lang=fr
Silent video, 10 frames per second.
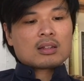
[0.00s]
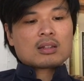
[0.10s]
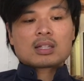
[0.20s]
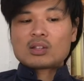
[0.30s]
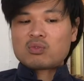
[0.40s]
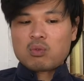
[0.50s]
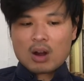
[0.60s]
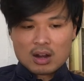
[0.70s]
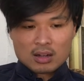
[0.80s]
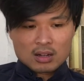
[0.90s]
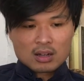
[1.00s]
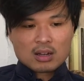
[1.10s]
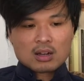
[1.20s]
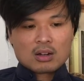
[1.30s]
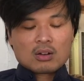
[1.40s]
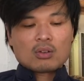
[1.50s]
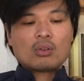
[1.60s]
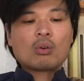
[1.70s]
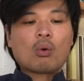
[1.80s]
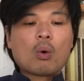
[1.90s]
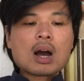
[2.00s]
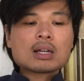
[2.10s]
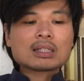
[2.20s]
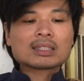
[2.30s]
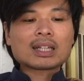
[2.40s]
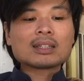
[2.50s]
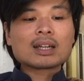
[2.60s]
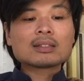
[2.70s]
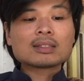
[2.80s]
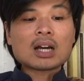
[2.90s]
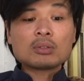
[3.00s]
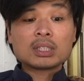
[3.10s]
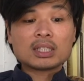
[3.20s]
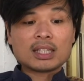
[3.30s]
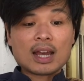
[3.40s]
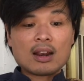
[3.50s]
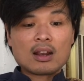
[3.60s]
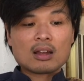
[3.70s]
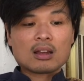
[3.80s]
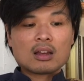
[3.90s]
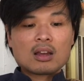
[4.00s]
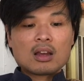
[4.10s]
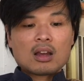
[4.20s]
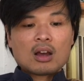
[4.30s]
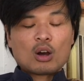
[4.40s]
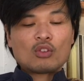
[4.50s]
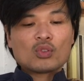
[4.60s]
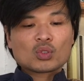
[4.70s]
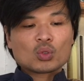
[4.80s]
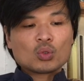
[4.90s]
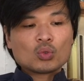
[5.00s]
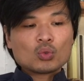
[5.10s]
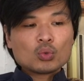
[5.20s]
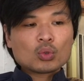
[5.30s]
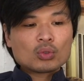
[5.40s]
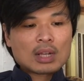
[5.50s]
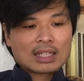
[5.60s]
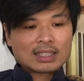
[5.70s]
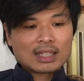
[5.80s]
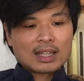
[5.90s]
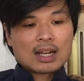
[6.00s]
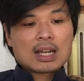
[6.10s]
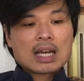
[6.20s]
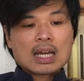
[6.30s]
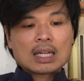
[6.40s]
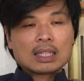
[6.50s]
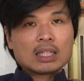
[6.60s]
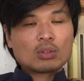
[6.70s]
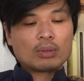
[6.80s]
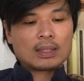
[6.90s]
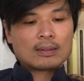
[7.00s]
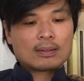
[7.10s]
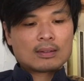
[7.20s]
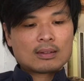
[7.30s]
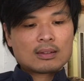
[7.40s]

Cette fois, le roi s'adressa au ciel en faisant le tour de la citadelle détruite.